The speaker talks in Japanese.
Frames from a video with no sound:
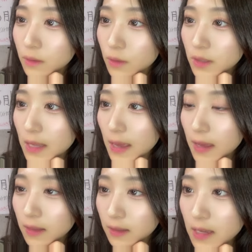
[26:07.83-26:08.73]
そし
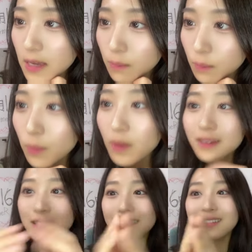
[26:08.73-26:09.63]
て2もも
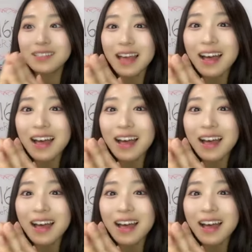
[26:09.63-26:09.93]
んがじろう